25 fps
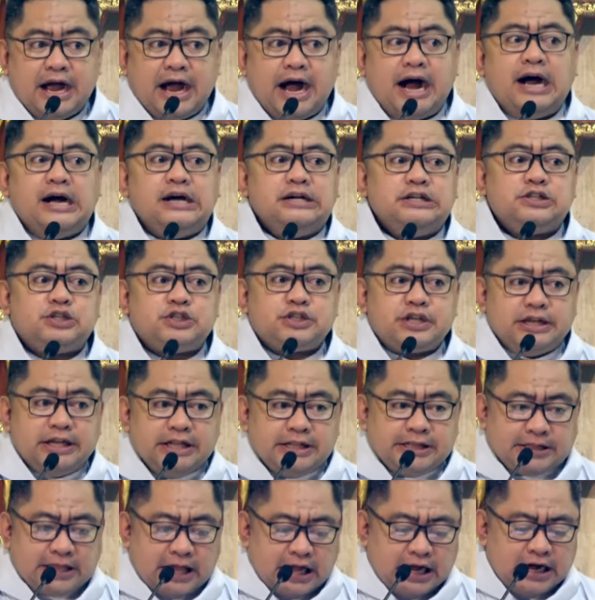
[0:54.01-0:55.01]
Ang
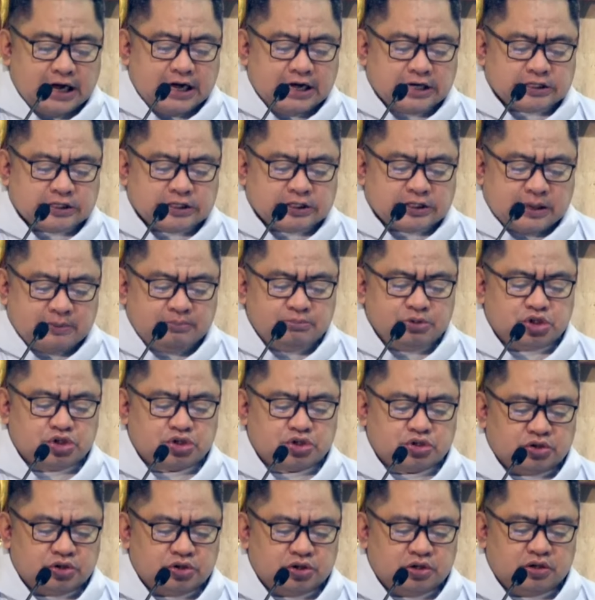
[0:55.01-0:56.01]
salitang
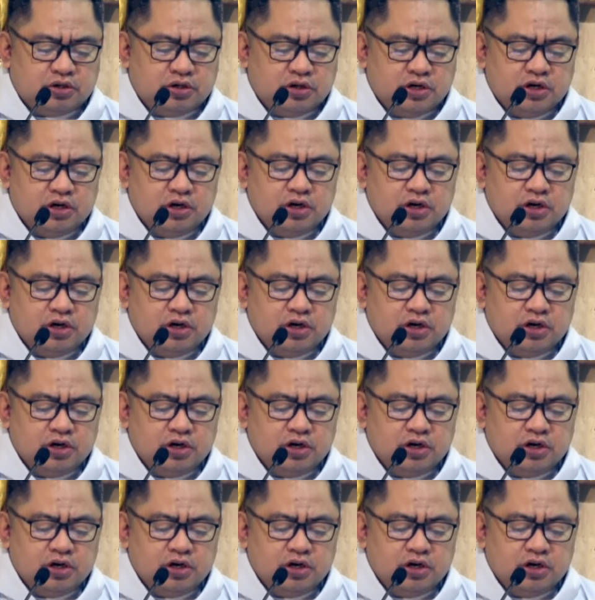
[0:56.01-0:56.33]
assumption